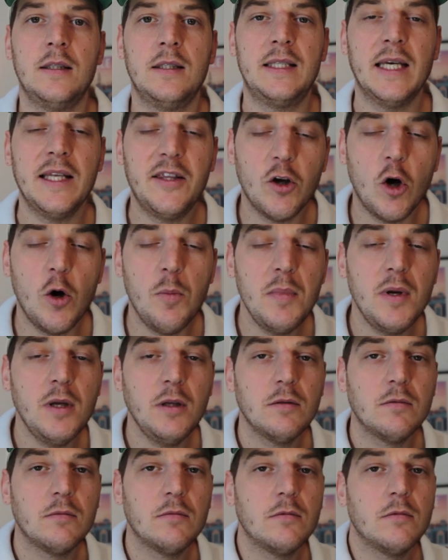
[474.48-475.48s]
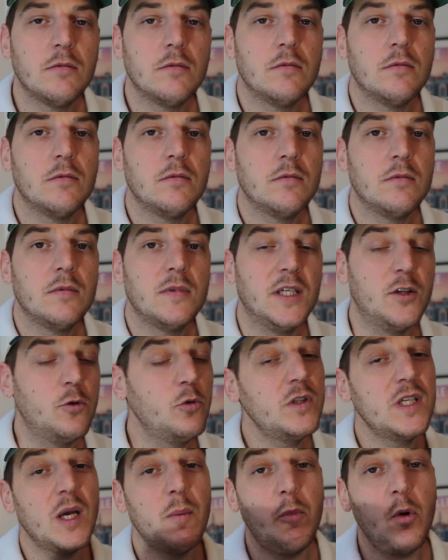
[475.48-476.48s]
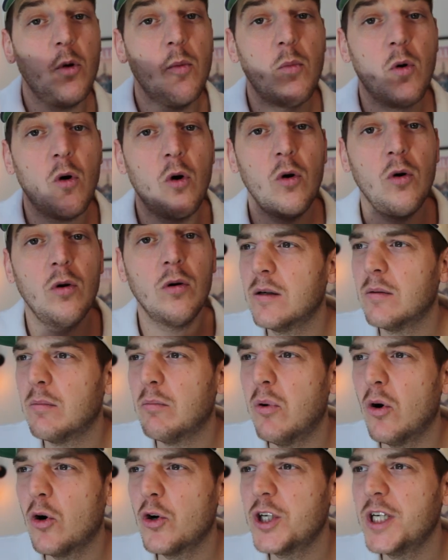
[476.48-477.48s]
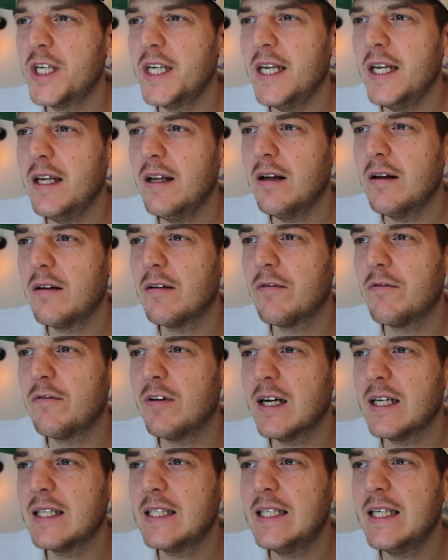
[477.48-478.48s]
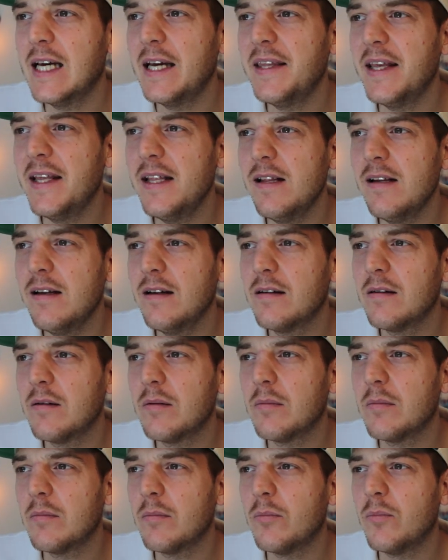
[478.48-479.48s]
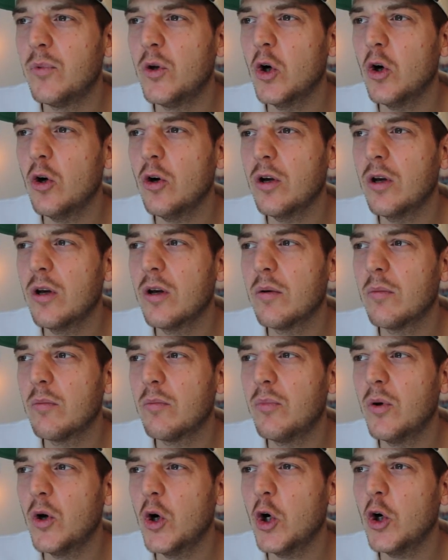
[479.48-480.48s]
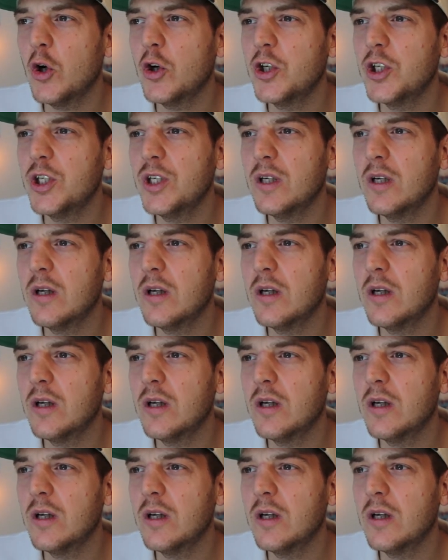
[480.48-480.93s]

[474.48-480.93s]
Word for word: Cet homme, c'est tout simplement Borgé Vartianen, Bjorg... Bjorg